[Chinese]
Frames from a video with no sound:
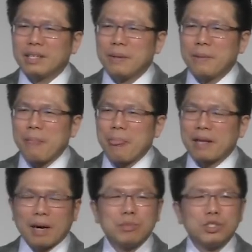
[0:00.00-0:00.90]
然后
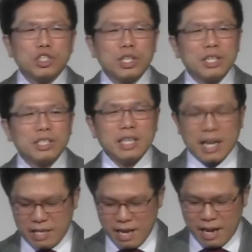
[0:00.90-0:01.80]
去看
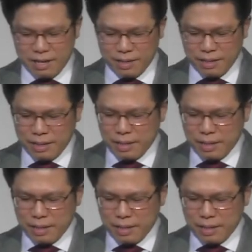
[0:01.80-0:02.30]
我们如何